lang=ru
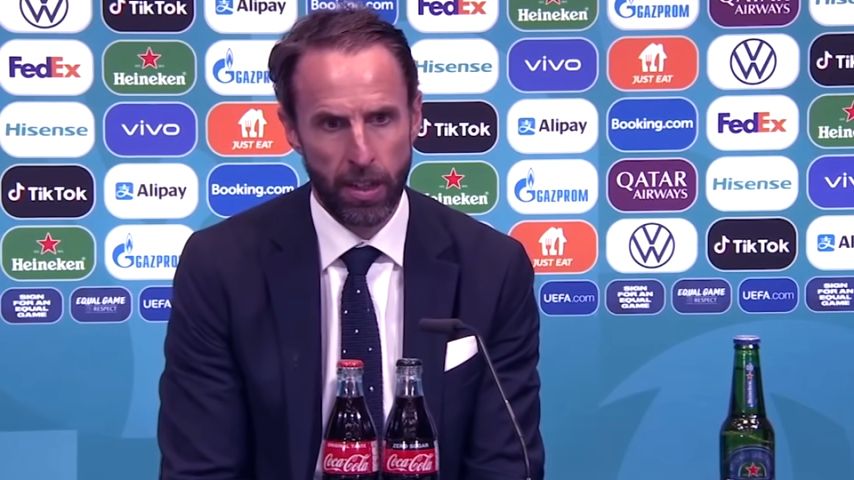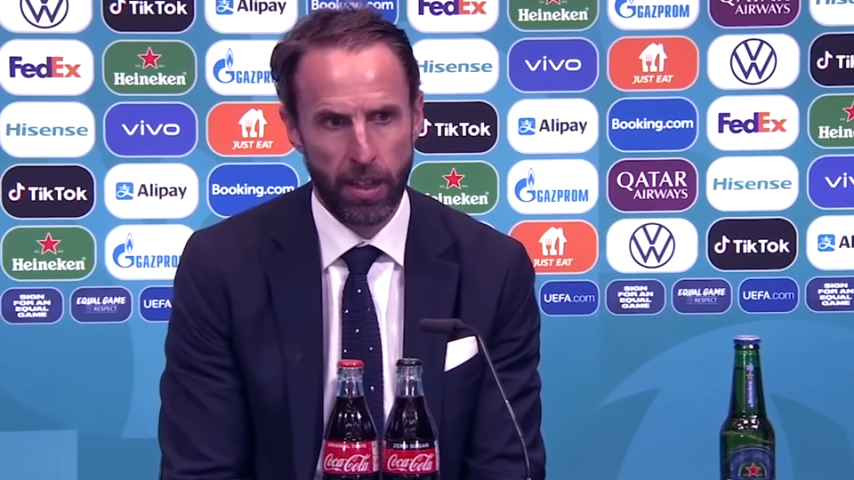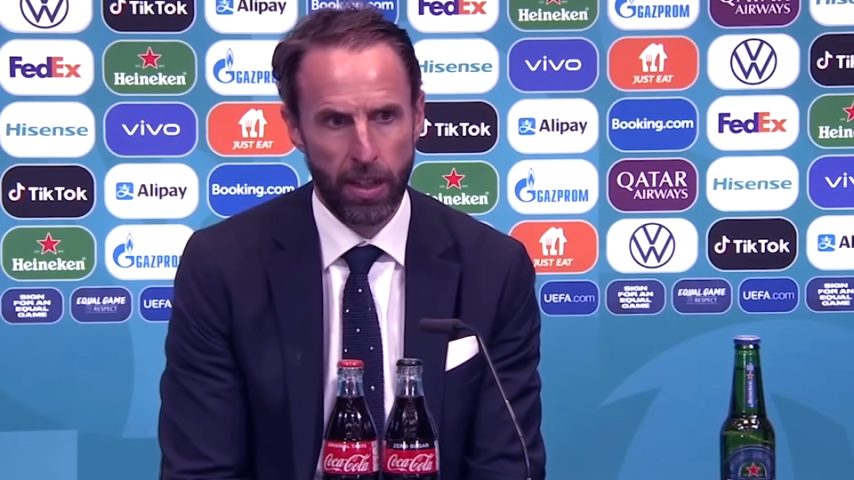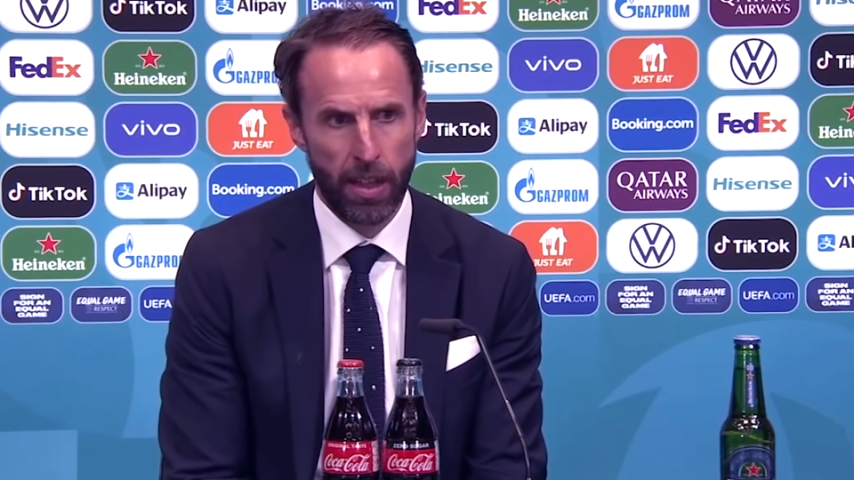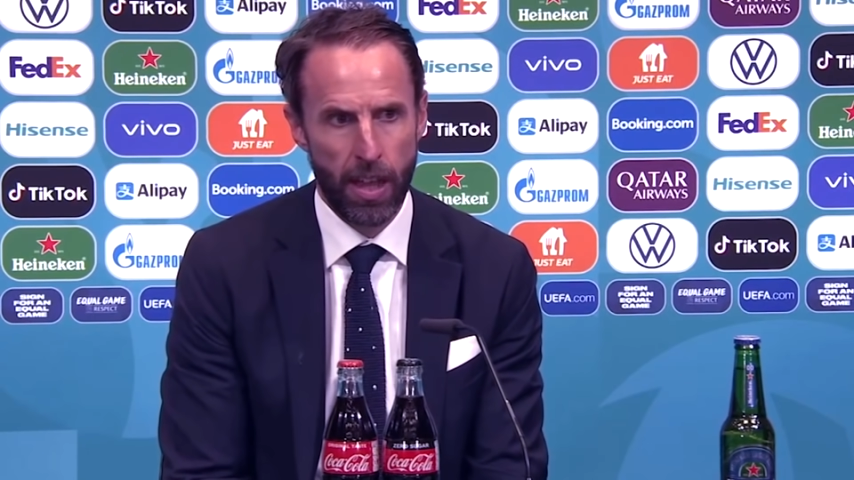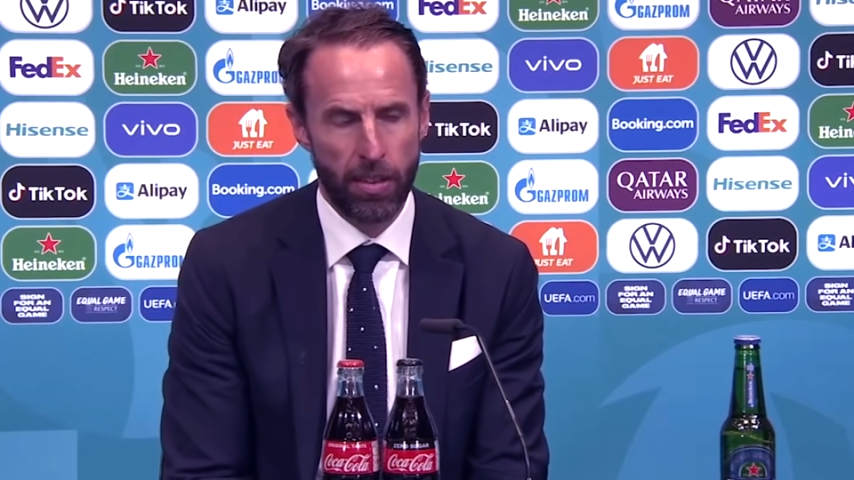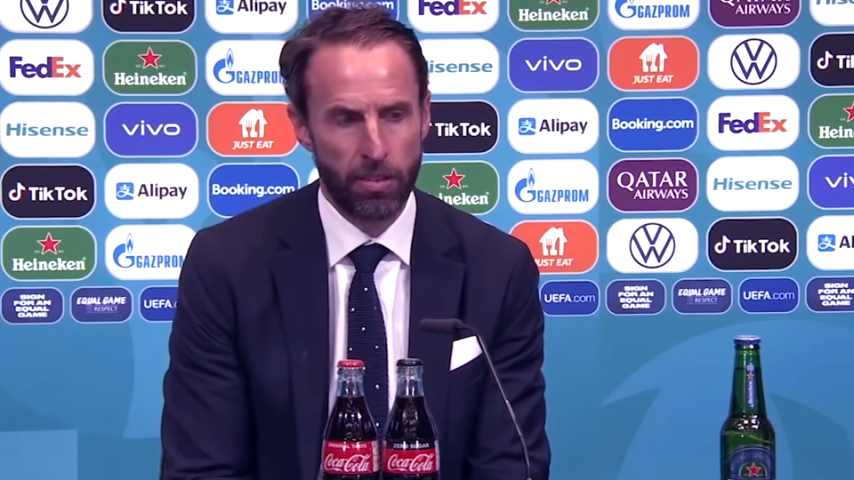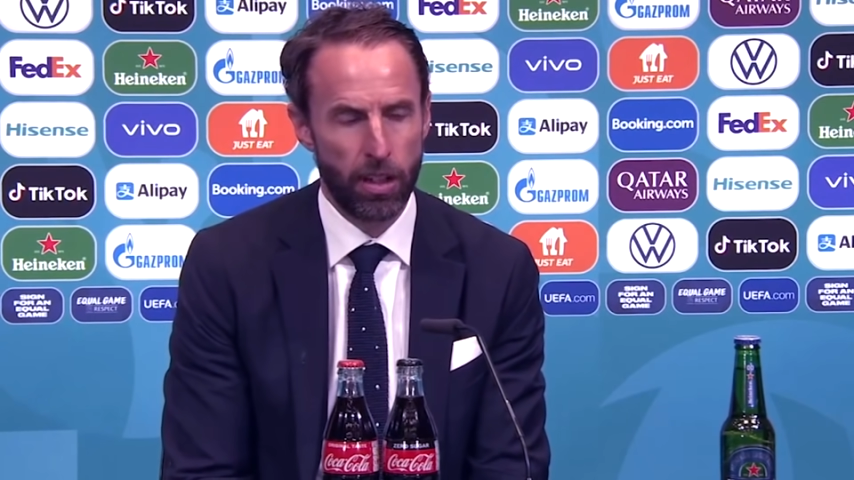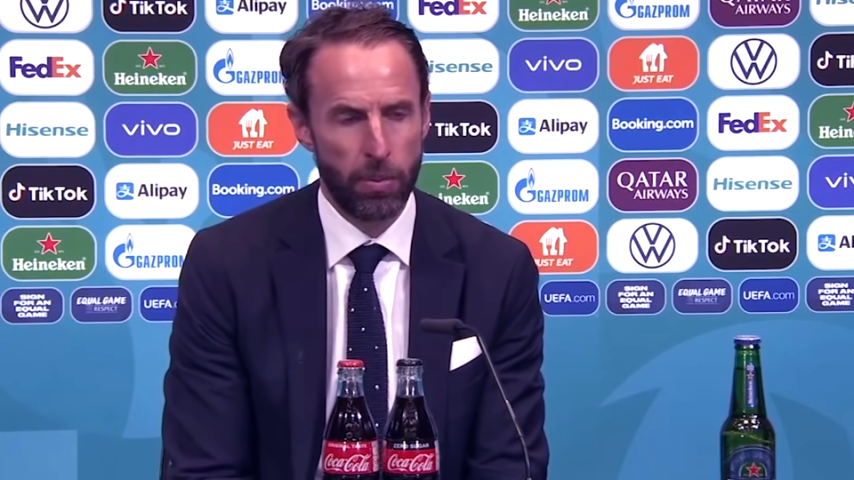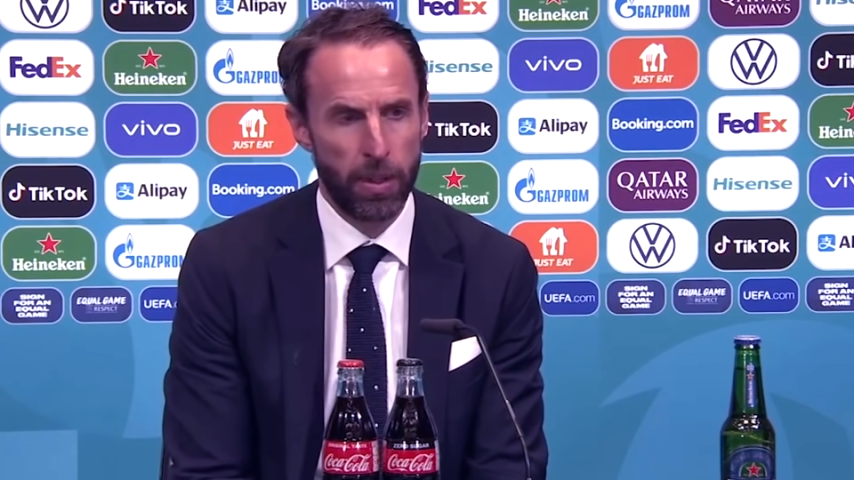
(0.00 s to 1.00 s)
Это
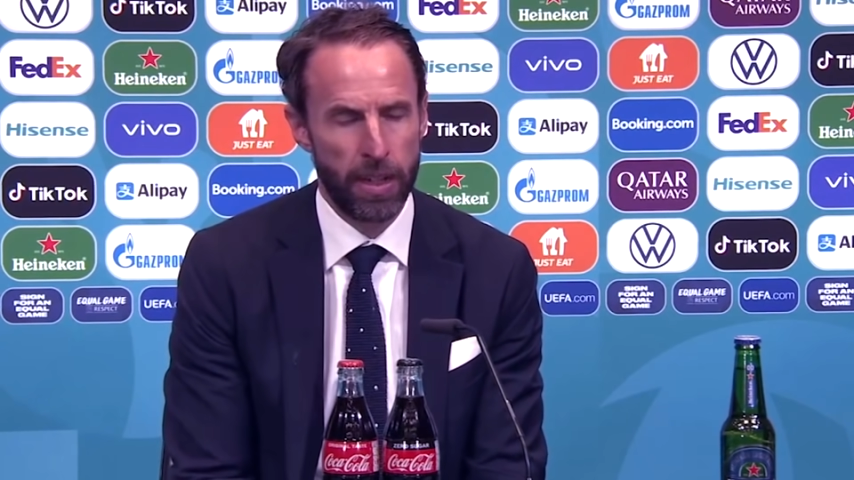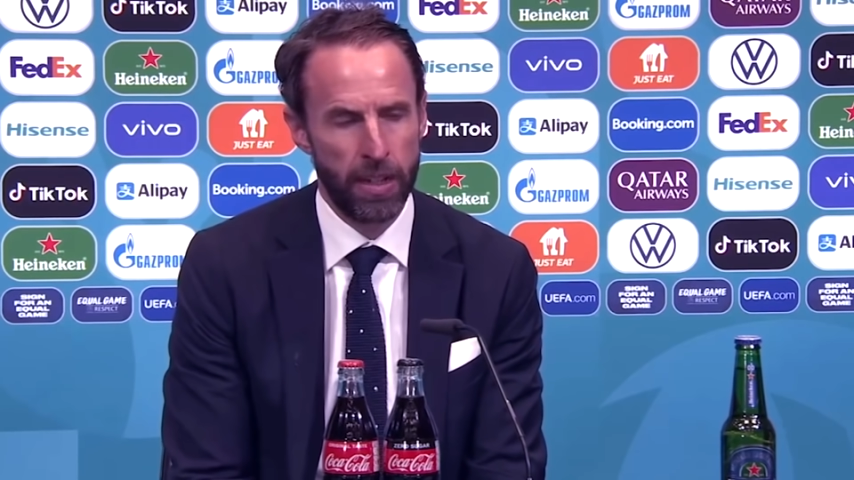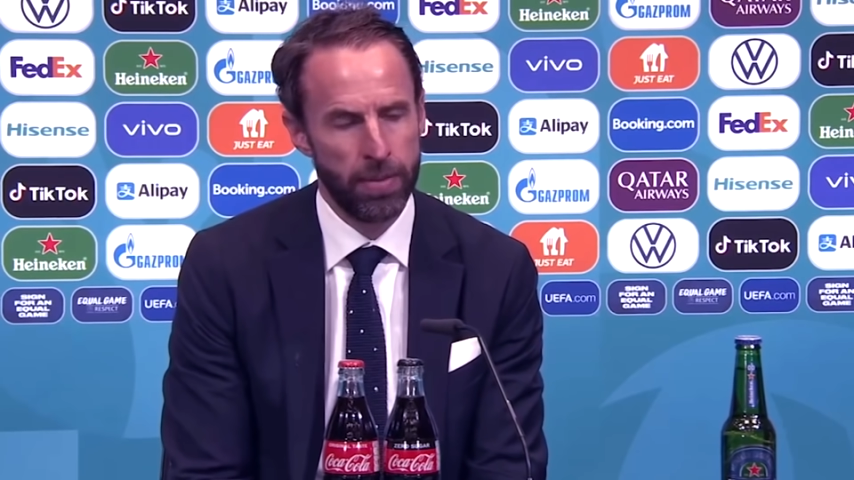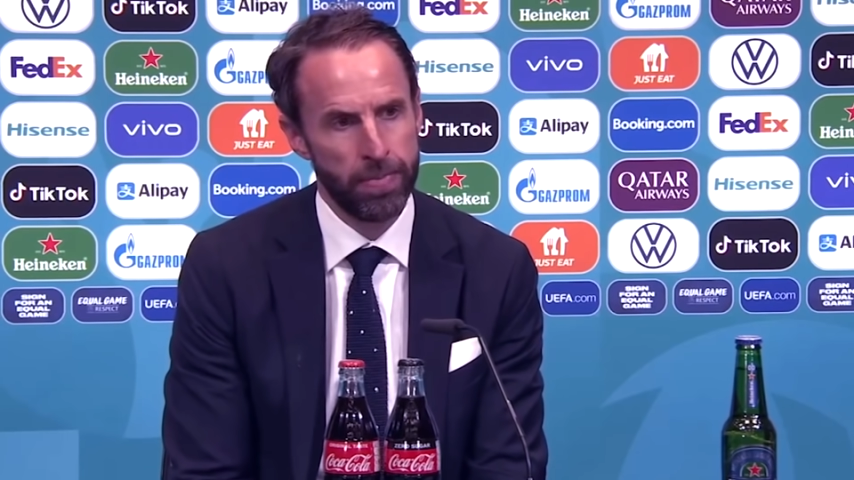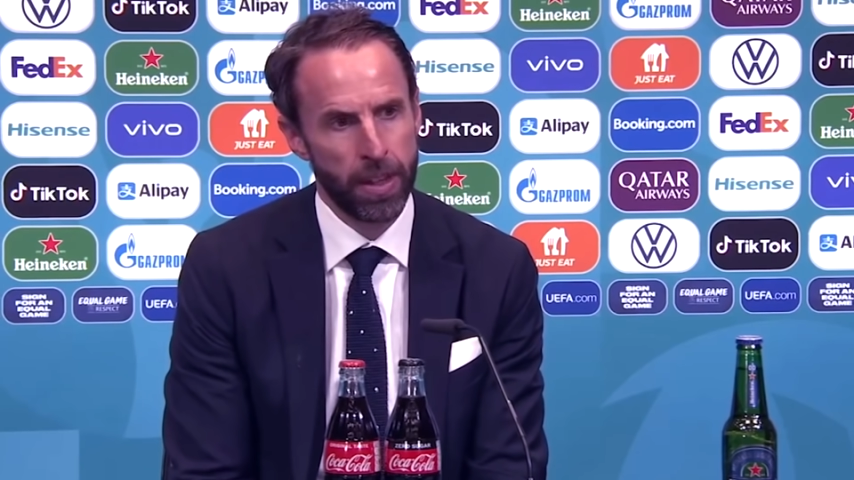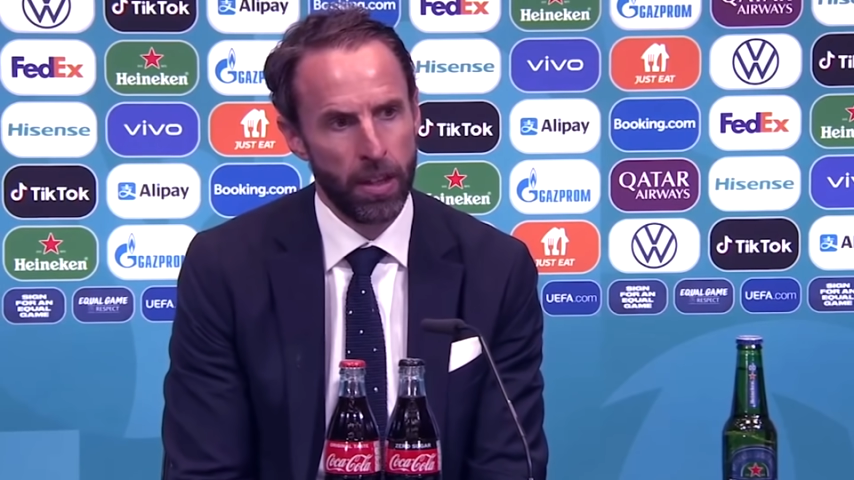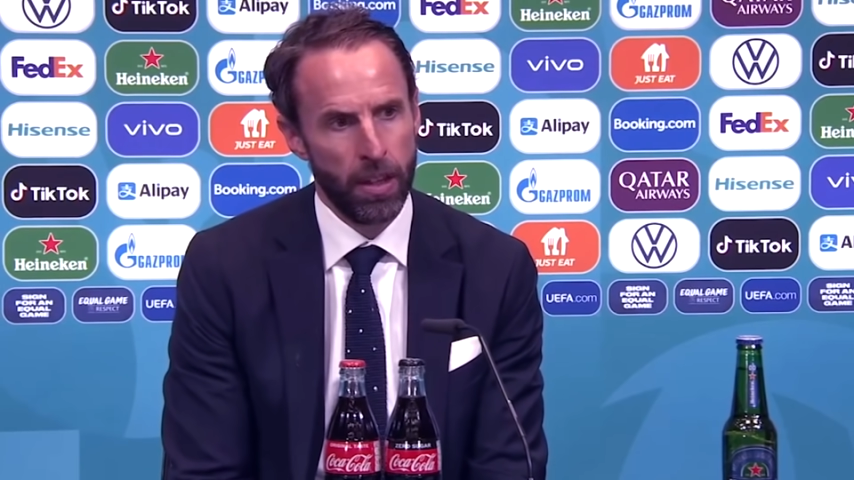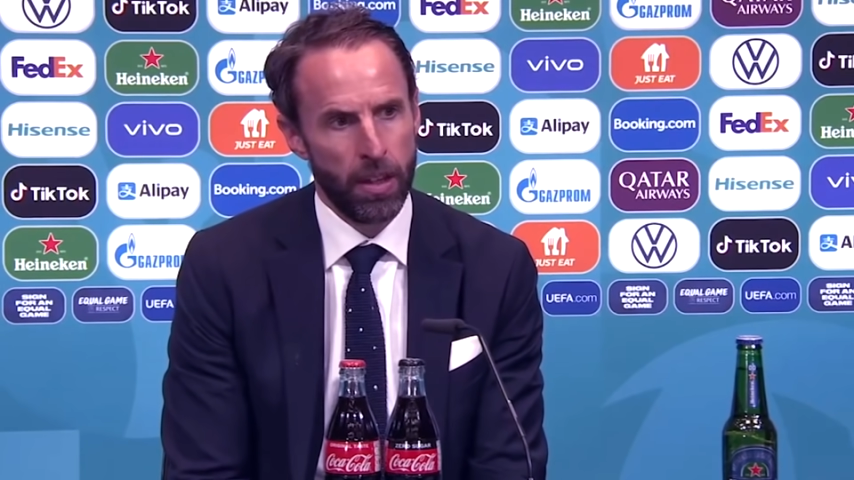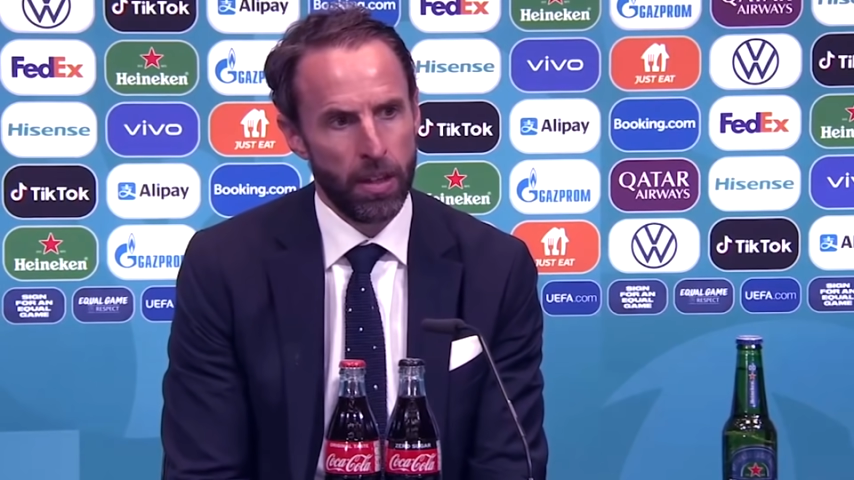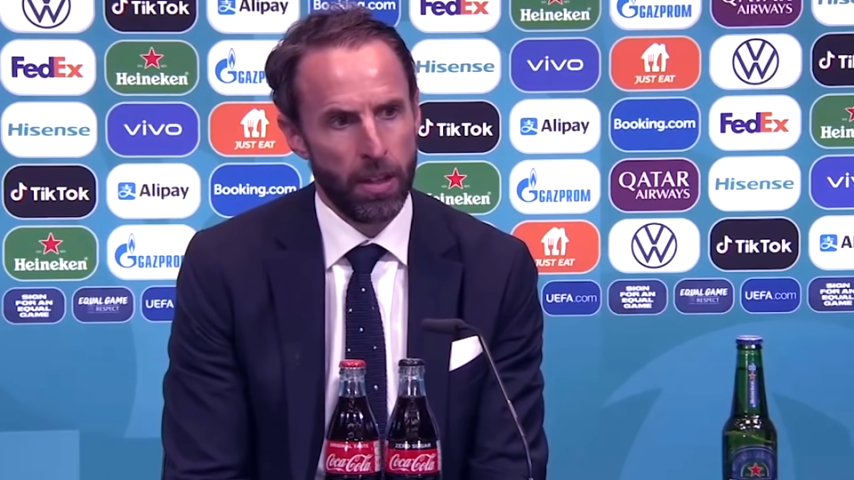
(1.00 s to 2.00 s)
очень жесткий момент для
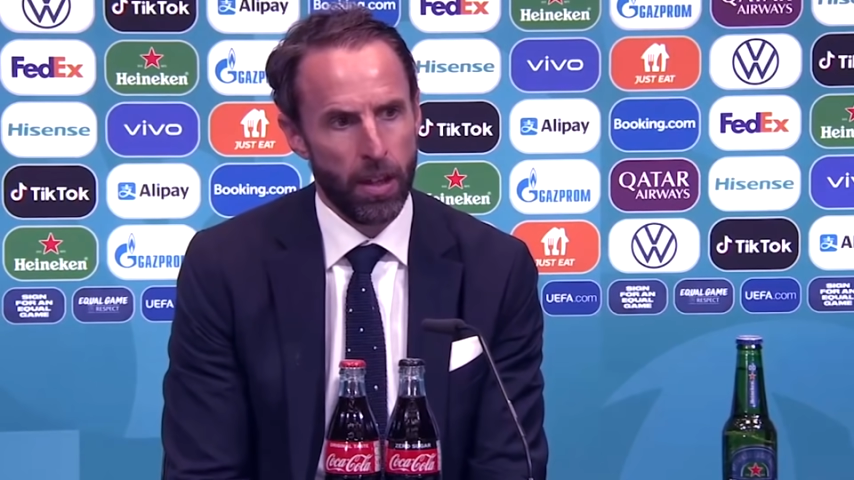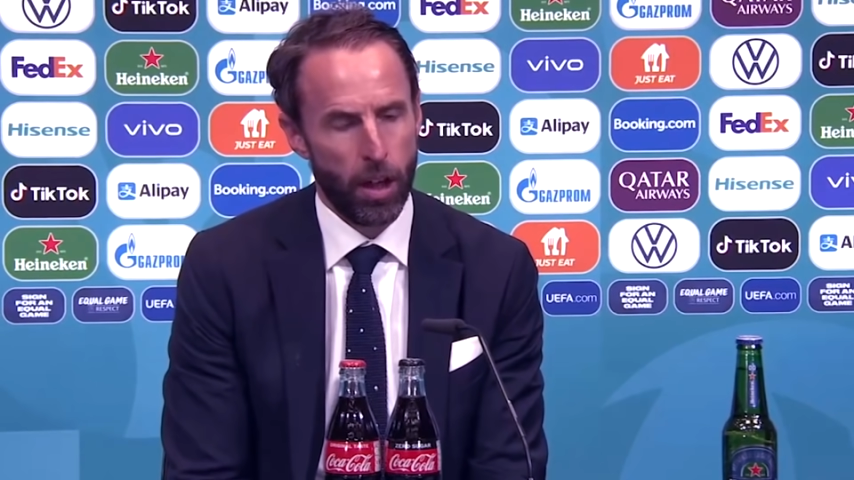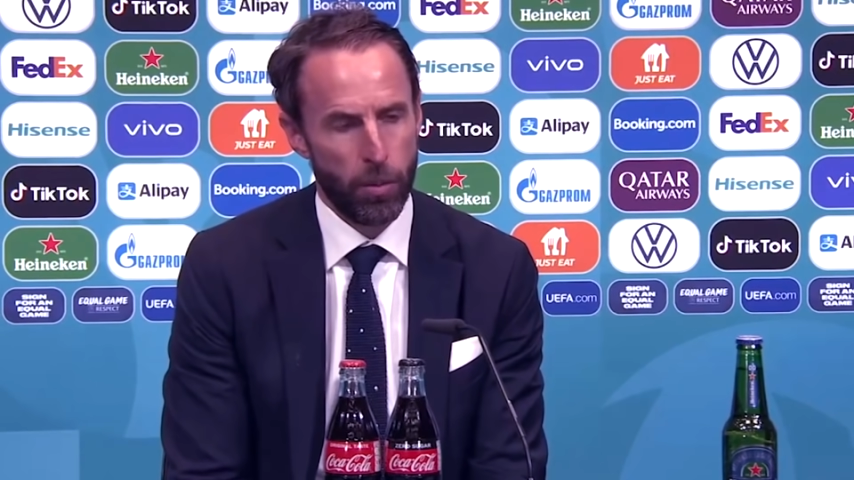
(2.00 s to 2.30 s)
ребят.